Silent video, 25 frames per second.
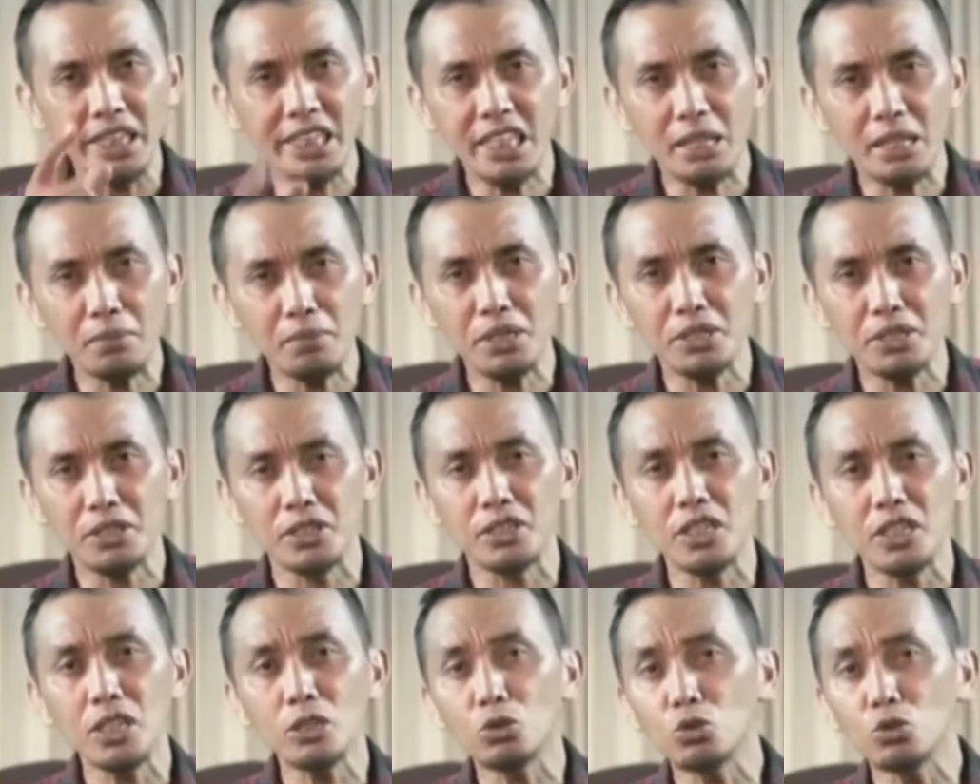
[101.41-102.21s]
ide
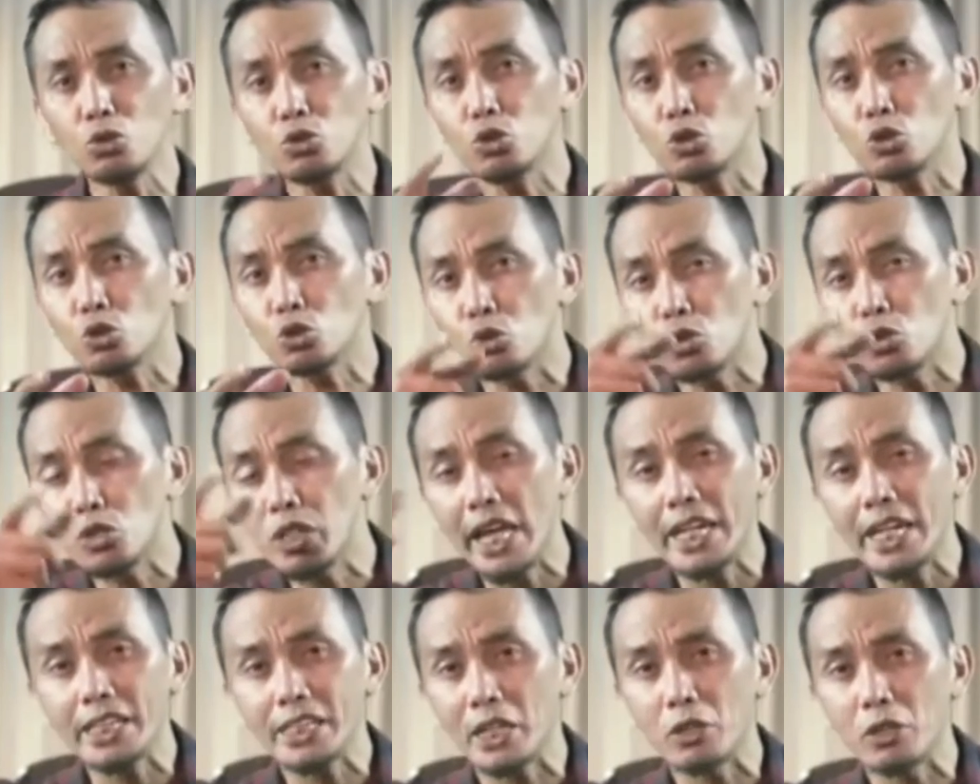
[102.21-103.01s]
bisnis itu justru
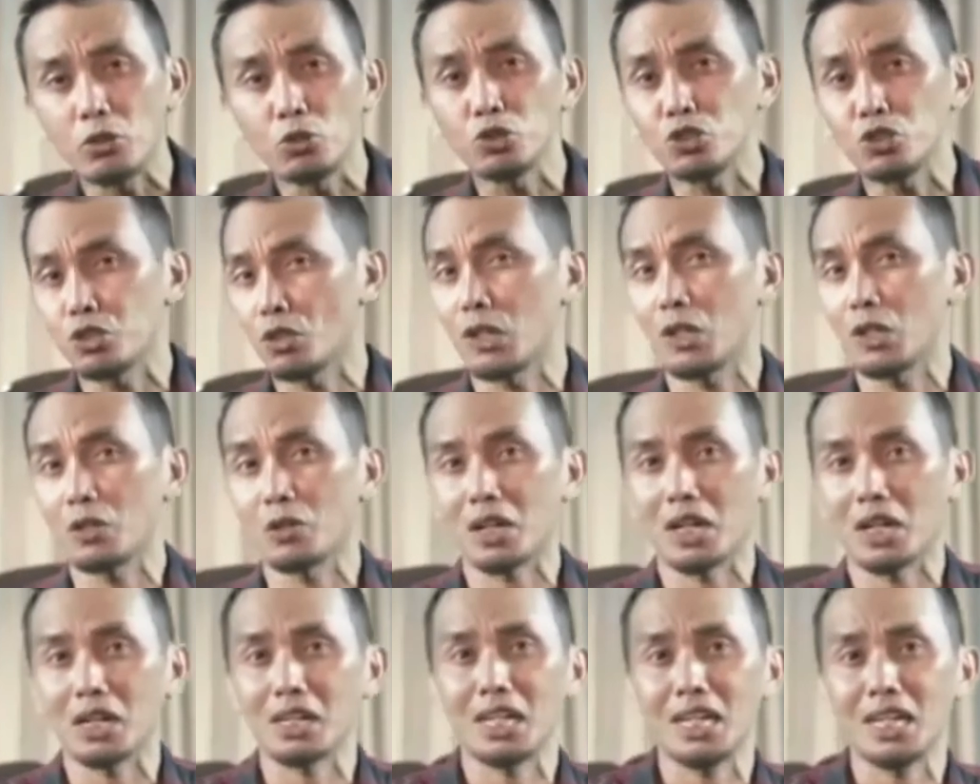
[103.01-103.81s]
dieksekusi oleh
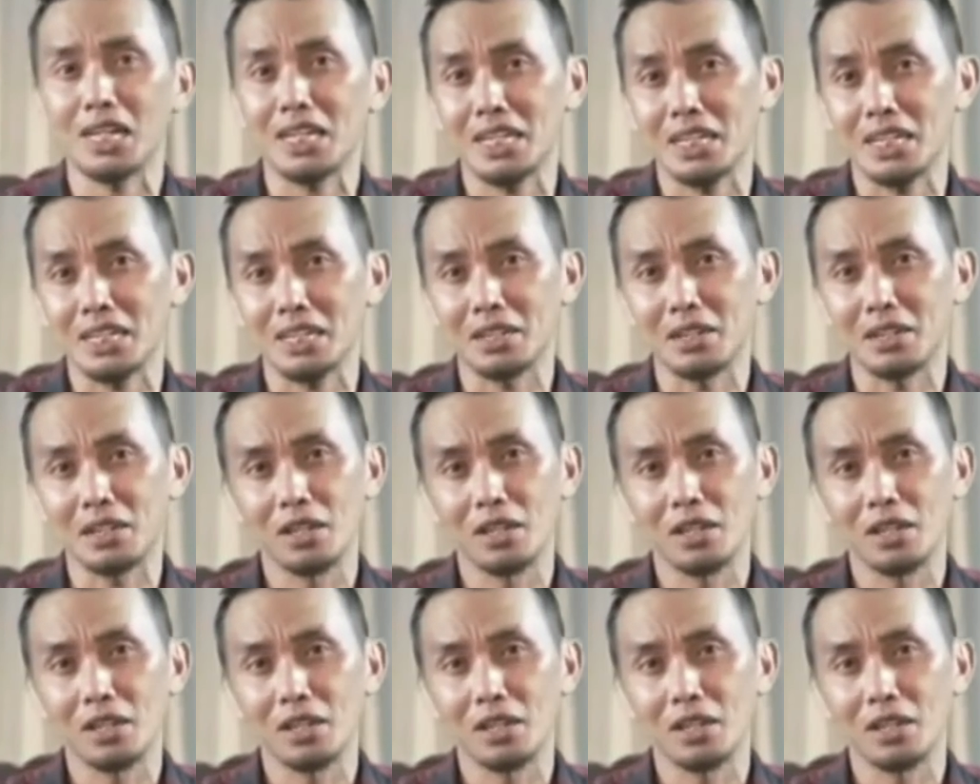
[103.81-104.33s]
orang lain.